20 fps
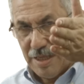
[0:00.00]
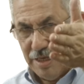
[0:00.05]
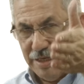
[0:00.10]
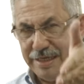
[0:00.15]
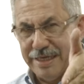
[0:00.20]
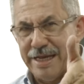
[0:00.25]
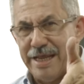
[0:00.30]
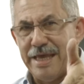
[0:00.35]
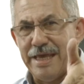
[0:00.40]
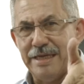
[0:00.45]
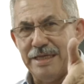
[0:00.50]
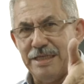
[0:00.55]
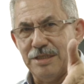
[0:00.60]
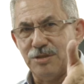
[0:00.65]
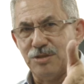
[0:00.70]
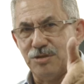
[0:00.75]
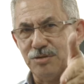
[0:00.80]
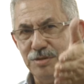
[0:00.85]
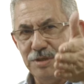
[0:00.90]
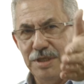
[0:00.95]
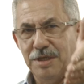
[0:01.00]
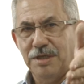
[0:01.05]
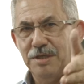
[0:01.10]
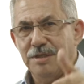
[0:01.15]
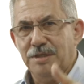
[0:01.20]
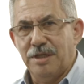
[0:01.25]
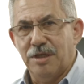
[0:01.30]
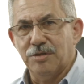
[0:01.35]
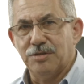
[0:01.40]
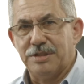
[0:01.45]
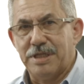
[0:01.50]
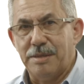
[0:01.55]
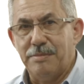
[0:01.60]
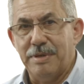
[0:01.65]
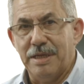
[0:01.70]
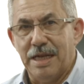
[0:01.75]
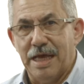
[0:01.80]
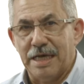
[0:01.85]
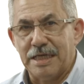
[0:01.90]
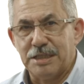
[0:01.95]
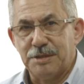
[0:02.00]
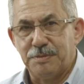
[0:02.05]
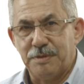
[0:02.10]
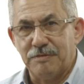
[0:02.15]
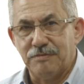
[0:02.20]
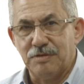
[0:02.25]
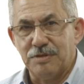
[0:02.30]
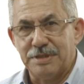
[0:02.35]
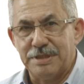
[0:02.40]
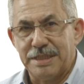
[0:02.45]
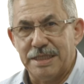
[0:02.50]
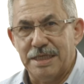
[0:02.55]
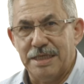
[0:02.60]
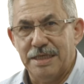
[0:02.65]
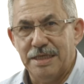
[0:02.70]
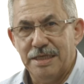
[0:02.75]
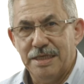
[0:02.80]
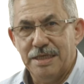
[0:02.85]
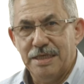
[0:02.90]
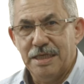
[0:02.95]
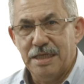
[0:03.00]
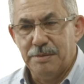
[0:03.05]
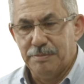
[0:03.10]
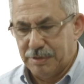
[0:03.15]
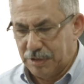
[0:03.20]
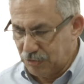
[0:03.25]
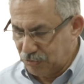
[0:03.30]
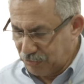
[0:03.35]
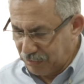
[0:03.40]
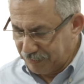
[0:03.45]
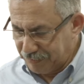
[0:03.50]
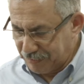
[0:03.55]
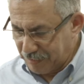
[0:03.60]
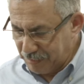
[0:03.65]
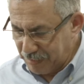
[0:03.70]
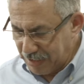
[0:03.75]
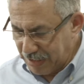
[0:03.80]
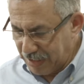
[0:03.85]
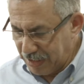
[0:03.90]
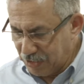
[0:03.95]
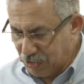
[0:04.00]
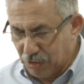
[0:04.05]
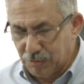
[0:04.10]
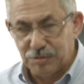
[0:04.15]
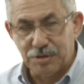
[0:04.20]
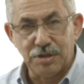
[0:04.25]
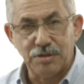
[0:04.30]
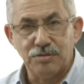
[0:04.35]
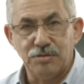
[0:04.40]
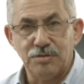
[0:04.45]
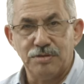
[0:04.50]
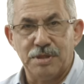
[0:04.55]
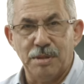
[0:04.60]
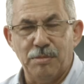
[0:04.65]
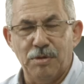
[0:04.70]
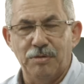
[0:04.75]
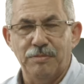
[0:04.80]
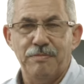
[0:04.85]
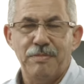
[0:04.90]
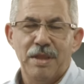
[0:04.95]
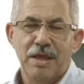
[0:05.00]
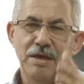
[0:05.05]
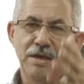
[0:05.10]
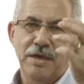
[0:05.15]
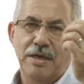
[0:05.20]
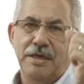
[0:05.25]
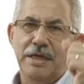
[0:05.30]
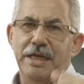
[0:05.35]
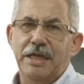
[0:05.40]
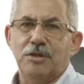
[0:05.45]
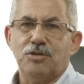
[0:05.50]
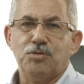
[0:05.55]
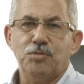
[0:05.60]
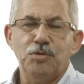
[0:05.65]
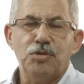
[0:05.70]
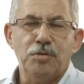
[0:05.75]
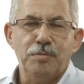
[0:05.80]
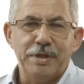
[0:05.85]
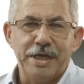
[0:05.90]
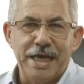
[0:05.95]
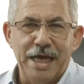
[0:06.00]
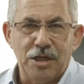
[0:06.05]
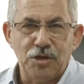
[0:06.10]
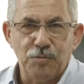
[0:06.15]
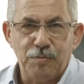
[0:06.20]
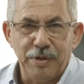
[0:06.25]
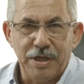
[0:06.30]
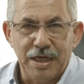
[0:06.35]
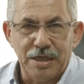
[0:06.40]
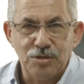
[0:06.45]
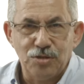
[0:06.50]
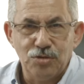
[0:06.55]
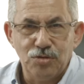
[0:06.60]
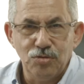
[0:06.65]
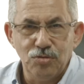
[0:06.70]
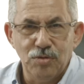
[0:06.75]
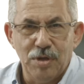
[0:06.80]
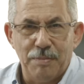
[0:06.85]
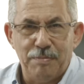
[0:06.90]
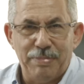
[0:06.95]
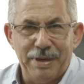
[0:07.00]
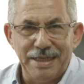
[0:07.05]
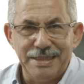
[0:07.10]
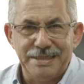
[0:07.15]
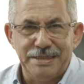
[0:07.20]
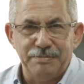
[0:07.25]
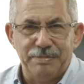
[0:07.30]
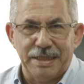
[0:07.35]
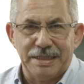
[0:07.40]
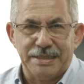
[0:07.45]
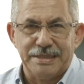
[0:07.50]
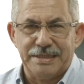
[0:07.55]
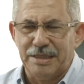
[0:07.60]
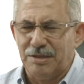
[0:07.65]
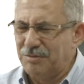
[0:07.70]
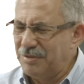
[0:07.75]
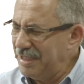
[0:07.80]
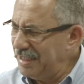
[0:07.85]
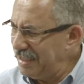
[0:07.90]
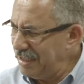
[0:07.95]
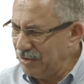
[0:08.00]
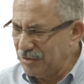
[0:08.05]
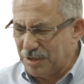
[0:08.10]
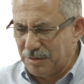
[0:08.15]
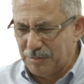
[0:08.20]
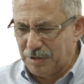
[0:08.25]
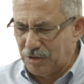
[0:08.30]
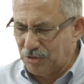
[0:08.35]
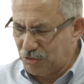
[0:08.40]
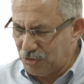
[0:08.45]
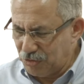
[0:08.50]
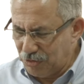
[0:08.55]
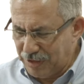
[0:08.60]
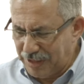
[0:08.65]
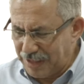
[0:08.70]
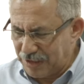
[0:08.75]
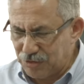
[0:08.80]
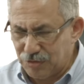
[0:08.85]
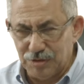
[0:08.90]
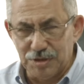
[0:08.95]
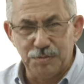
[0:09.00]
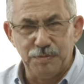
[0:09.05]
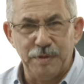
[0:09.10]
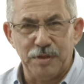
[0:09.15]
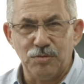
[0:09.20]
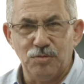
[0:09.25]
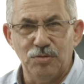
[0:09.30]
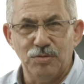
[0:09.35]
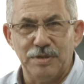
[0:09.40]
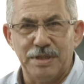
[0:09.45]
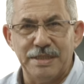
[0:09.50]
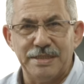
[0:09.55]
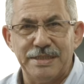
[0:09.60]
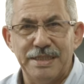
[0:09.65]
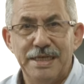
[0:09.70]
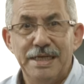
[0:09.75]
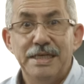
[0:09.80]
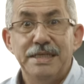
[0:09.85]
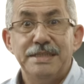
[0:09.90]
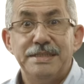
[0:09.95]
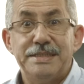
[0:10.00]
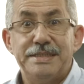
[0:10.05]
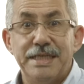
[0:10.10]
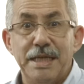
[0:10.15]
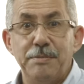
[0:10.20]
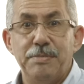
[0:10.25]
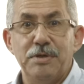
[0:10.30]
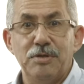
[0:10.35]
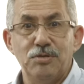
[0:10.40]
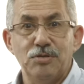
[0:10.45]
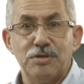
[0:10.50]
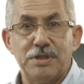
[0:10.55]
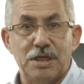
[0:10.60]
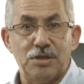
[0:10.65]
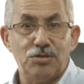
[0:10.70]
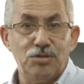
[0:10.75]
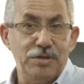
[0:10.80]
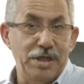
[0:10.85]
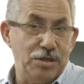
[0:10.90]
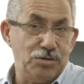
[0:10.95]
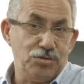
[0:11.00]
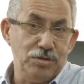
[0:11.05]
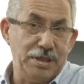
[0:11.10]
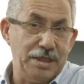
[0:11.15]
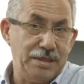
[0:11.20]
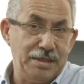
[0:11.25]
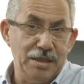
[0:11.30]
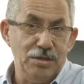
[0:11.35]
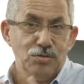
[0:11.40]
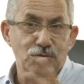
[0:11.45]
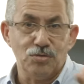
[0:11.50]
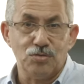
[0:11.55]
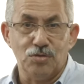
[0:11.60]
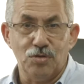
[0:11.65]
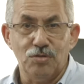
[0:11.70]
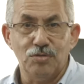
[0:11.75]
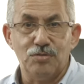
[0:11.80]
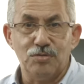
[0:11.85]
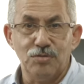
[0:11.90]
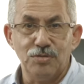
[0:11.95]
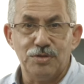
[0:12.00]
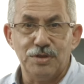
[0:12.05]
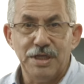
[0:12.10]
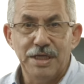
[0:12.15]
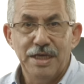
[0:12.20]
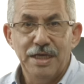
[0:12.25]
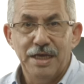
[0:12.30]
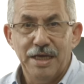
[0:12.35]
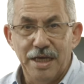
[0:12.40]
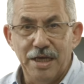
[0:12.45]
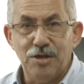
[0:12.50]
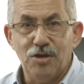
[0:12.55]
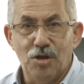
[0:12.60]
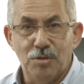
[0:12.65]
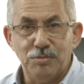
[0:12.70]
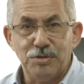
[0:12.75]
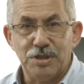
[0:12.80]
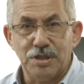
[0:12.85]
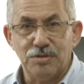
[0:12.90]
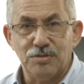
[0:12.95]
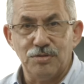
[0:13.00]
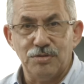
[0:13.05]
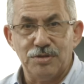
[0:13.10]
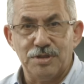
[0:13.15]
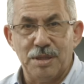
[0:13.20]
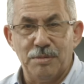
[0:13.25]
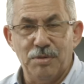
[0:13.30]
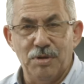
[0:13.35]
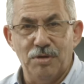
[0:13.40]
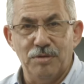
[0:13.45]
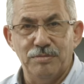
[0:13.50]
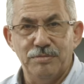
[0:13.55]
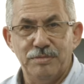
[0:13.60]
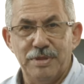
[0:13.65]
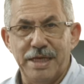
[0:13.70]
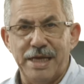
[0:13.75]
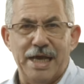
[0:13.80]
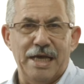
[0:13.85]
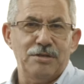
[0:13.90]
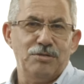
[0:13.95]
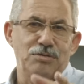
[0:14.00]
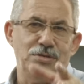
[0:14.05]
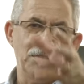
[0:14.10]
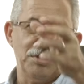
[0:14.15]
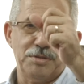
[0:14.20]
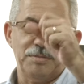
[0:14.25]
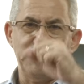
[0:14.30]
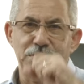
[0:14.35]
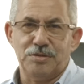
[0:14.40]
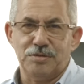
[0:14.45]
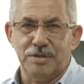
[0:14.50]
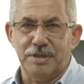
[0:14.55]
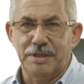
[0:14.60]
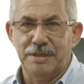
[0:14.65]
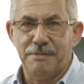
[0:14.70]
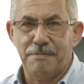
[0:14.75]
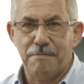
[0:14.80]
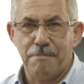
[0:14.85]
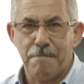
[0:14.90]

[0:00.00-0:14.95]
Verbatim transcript: creia nisso. Deus tem milagres para você e para sua família, em nome de Jesus, tá bom? Queridos, muito obrigado pela sua participação. Que Deus abençoe as suas perguntas, sempre nos ajuda e ajuda tantos outros, em nome de Jesus, tá bom? Obrigado, Deus abençoe.